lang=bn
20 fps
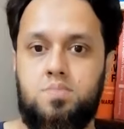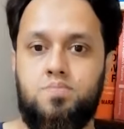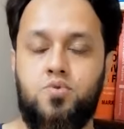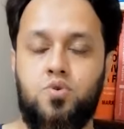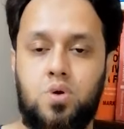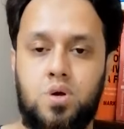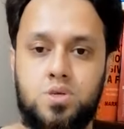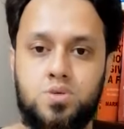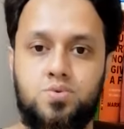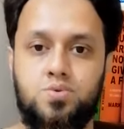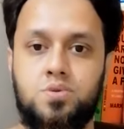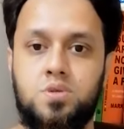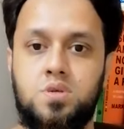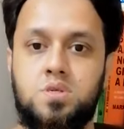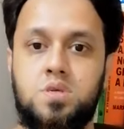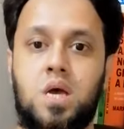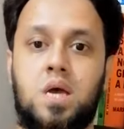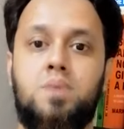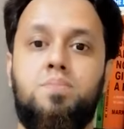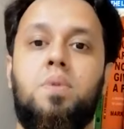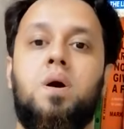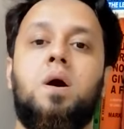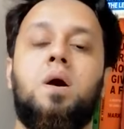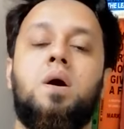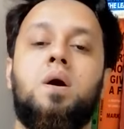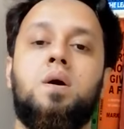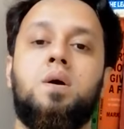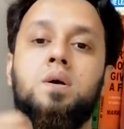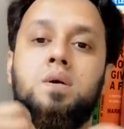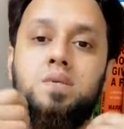প্রকাশ করতে চায় বা
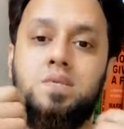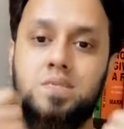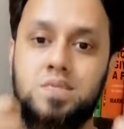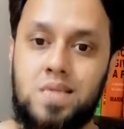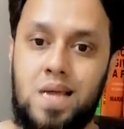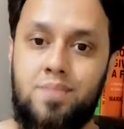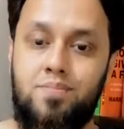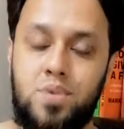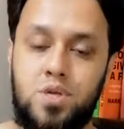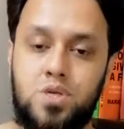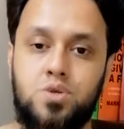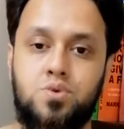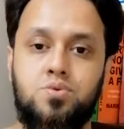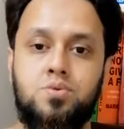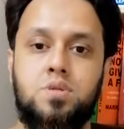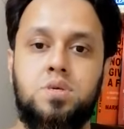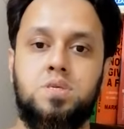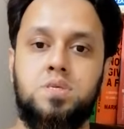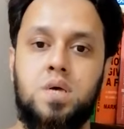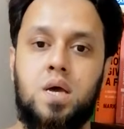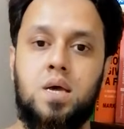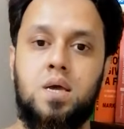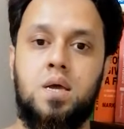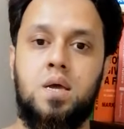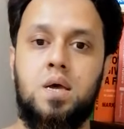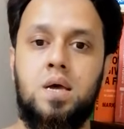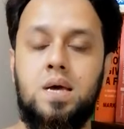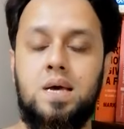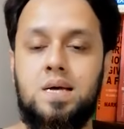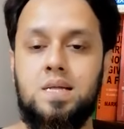স্ট্যাবলিশ করতে চায়
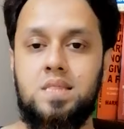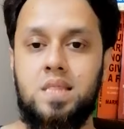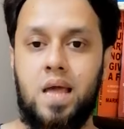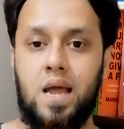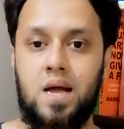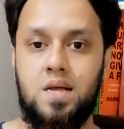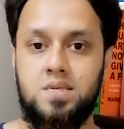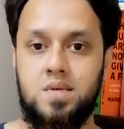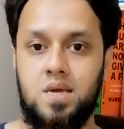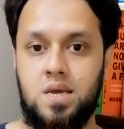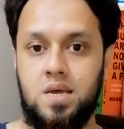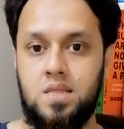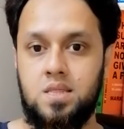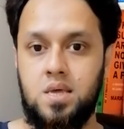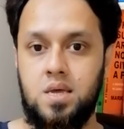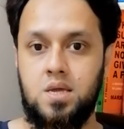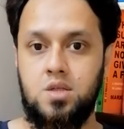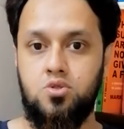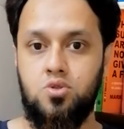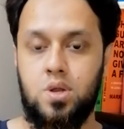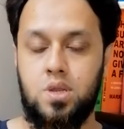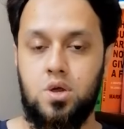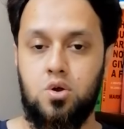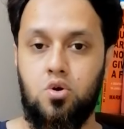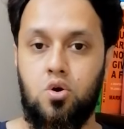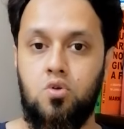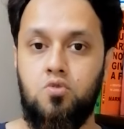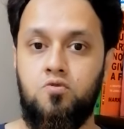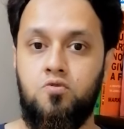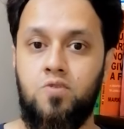দেখা যায় এতে কিন্তু একটা
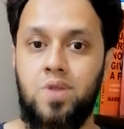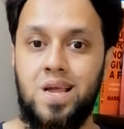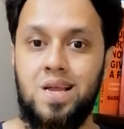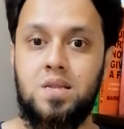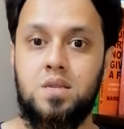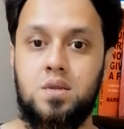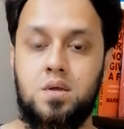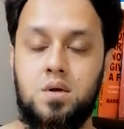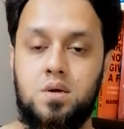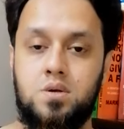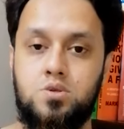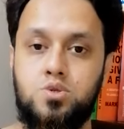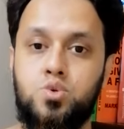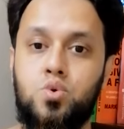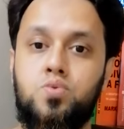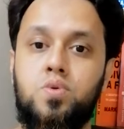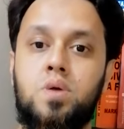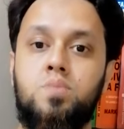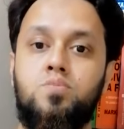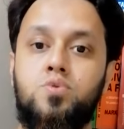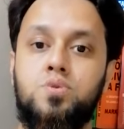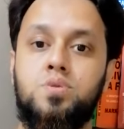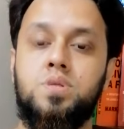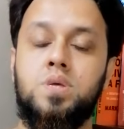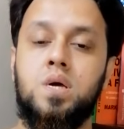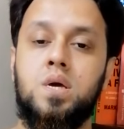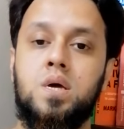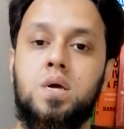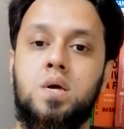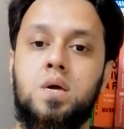কনফ্লিক্ট জোনের
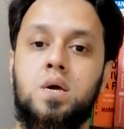মধ্যে